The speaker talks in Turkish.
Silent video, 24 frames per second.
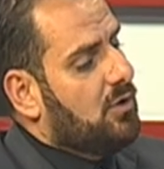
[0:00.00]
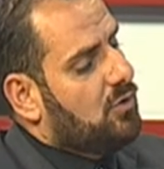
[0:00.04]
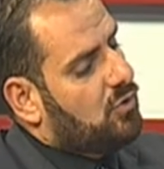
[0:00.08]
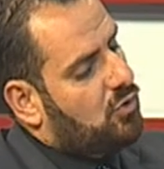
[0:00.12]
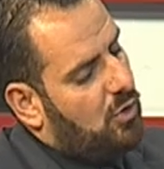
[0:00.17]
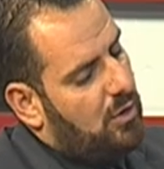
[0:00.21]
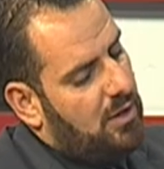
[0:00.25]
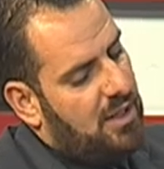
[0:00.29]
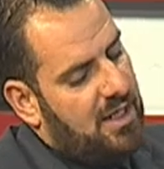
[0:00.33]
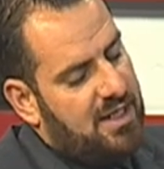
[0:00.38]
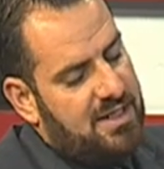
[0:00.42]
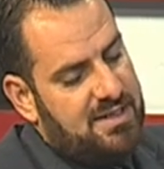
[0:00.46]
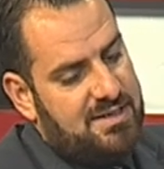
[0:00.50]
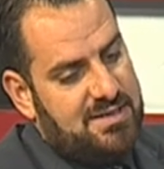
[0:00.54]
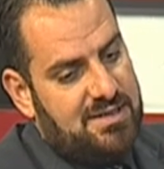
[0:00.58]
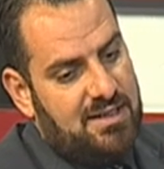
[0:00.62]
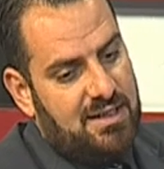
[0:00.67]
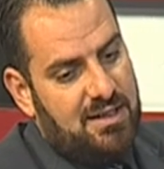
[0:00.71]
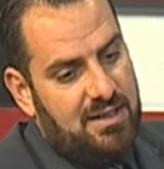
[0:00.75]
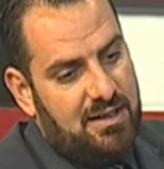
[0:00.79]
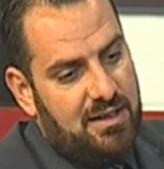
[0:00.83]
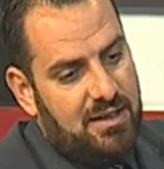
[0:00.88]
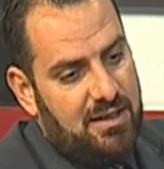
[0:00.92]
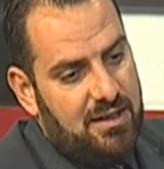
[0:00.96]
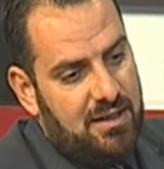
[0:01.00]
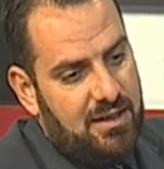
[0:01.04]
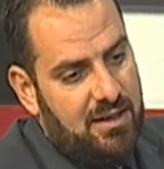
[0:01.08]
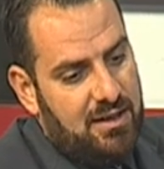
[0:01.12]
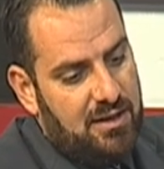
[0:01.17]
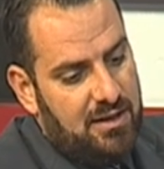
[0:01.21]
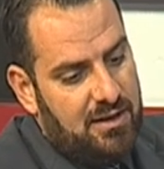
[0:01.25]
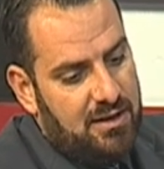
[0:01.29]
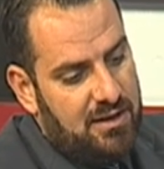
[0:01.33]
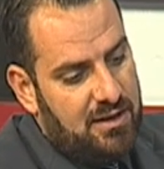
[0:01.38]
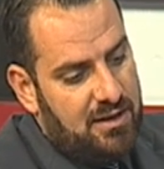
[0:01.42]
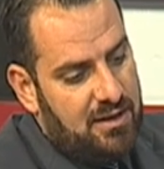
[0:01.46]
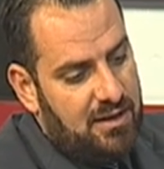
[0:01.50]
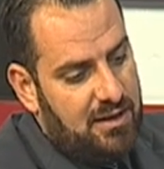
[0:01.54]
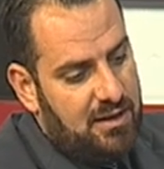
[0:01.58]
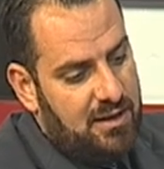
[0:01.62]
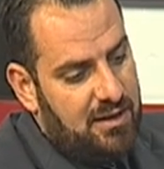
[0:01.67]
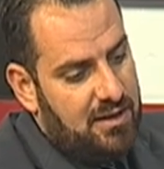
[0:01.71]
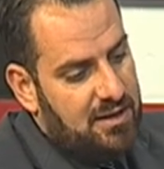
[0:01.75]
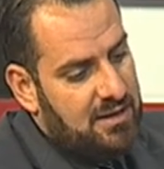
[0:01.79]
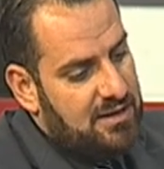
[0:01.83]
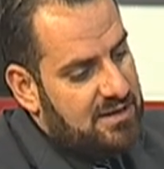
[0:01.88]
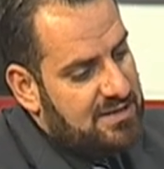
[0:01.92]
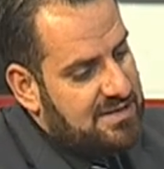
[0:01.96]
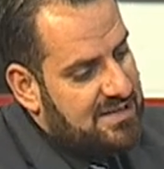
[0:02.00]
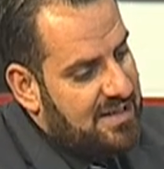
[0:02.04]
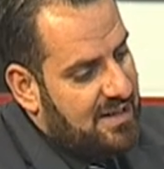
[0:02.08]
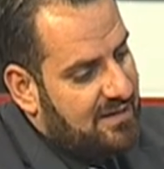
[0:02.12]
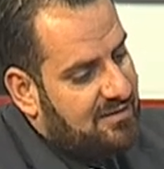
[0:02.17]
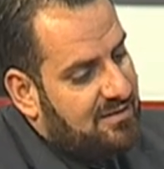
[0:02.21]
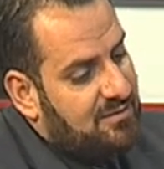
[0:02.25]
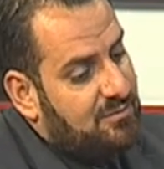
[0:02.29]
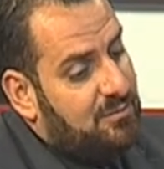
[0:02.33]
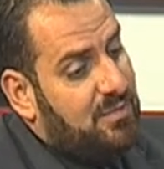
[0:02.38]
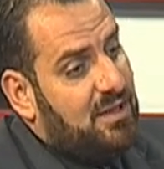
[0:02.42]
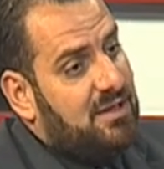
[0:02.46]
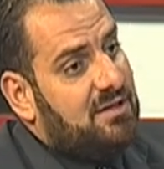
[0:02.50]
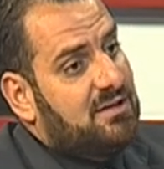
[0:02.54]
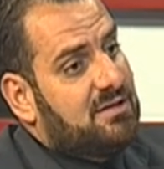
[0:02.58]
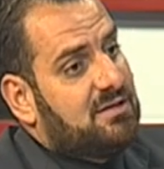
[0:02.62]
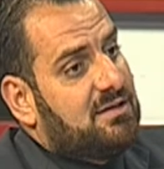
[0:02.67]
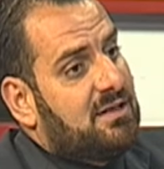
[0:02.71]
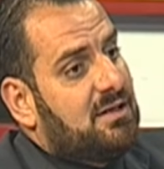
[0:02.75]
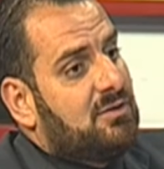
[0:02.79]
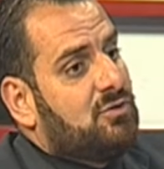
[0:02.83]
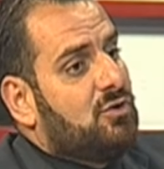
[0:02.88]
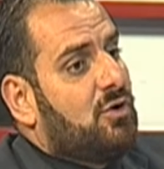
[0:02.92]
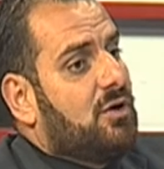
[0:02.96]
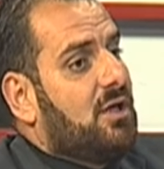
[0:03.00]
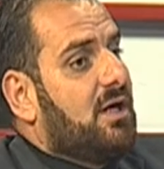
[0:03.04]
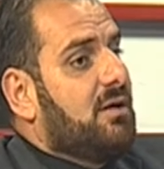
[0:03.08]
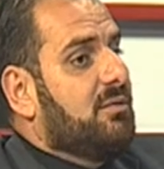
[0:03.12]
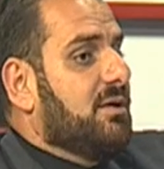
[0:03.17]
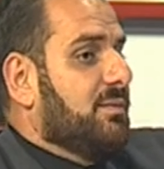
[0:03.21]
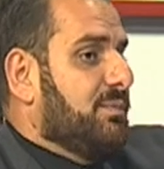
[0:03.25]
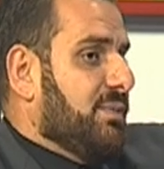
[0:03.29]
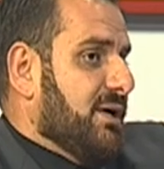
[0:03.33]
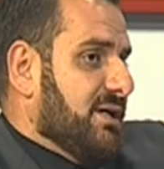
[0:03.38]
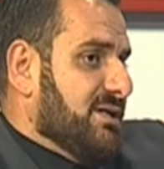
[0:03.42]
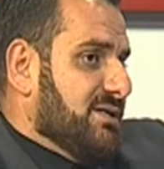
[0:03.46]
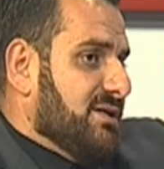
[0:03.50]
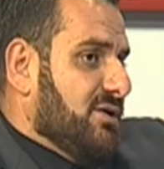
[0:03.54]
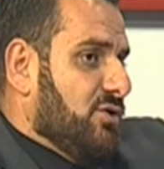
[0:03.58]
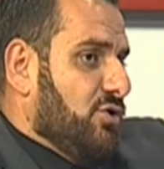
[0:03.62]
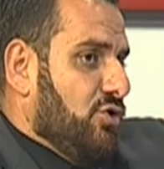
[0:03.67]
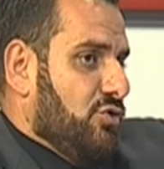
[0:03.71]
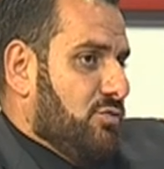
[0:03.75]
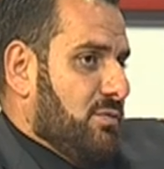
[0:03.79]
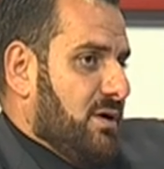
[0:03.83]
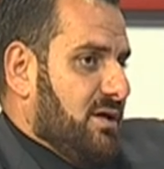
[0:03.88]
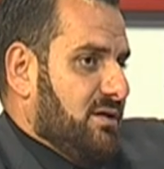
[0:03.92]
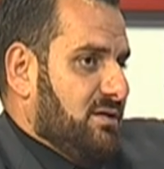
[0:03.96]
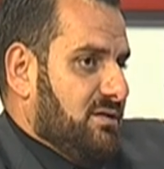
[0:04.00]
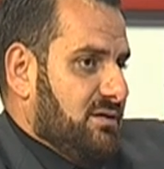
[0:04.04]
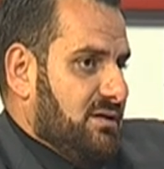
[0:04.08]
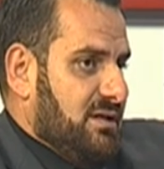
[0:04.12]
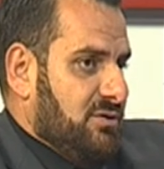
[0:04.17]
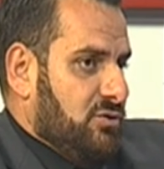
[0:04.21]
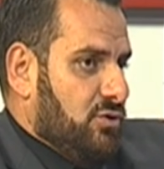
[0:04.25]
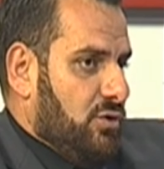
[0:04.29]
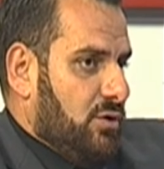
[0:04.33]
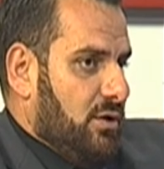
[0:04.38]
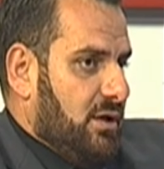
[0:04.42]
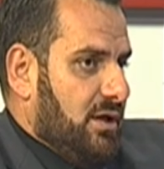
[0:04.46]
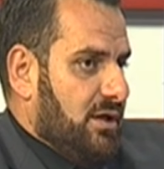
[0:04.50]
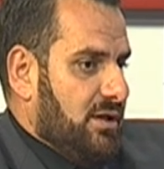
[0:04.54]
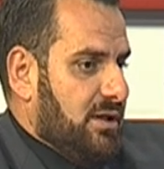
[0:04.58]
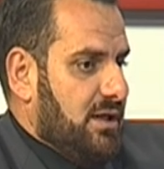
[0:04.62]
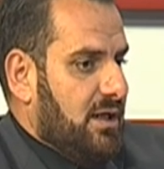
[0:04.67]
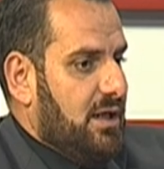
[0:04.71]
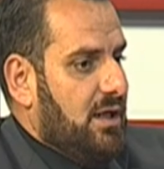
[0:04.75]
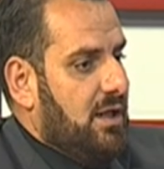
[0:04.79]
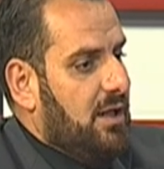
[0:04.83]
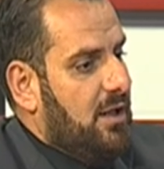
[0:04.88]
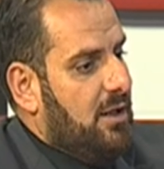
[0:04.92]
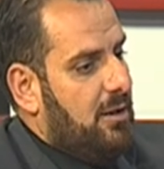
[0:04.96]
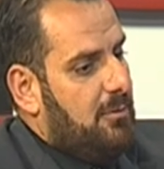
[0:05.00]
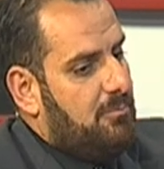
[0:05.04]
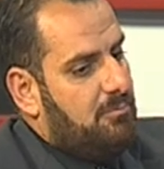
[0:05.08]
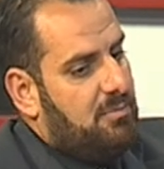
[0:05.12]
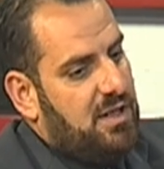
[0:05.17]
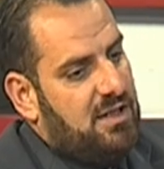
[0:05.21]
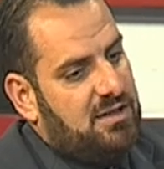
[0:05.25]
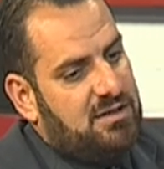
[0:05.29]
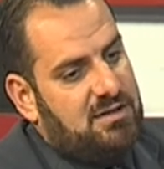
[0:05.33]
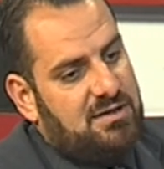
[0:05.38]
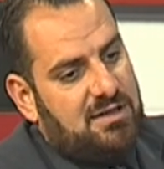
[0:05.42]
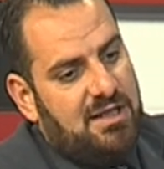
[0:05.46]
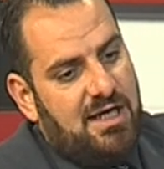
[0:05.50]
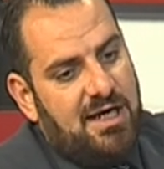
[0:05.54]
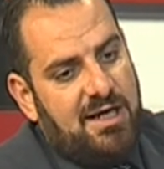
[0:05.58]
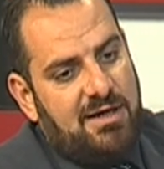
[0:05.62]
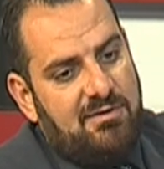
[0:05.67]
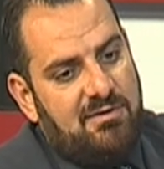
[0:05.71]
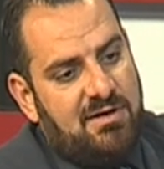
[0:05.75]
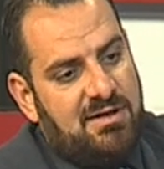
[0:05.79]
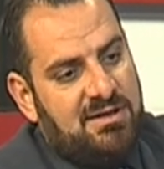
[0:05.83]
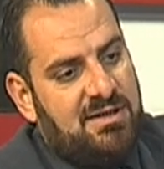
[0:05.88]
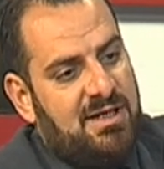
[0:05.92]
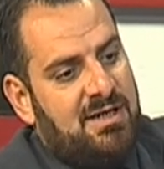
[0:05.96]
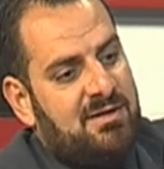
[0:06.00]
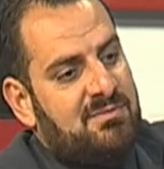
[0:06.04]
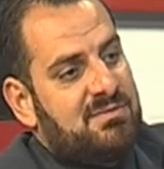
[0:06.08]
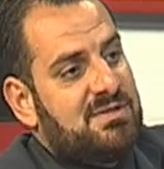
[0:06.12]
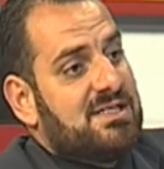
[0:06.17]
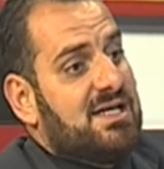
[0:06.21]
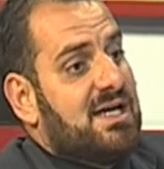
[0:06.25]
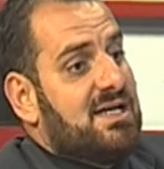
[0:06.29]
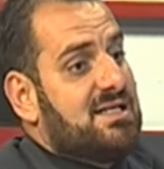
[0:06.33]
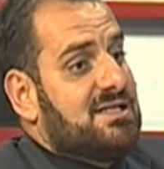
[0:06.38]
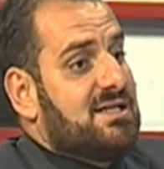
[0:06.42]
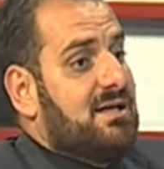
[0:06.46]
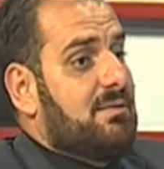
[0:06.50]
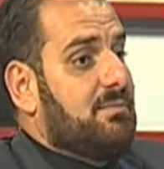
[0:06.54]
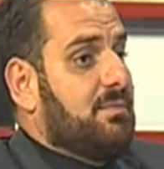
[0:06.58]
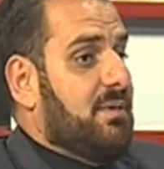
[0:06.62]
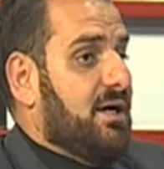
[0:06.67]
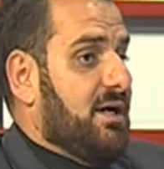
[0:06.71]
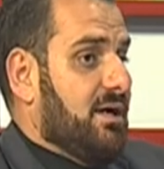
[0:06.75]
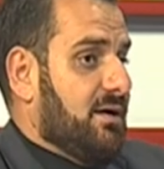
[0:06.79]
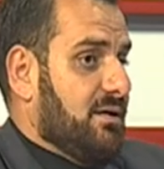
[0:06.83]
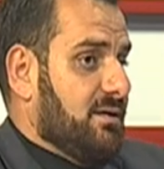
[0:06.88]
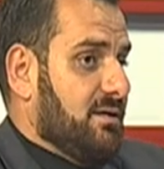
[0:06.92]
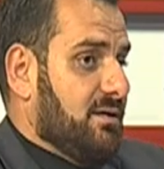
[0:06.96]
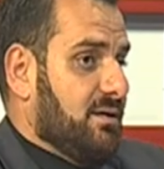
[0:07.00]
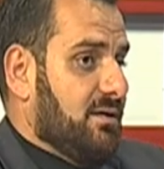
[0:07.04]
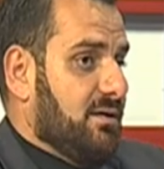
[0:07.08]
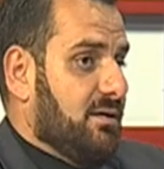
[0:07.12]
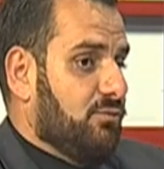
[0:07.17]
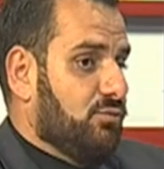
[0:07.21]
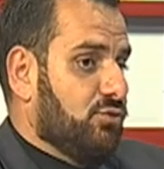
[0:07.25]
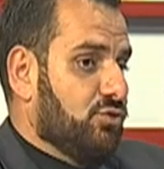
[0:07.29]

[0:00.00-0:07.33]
Dolayısıyla e, satılmadığından dolayı, bir pazar olmadığından dolayı da belki de hayvanlarımızı azaltmaya gideriz.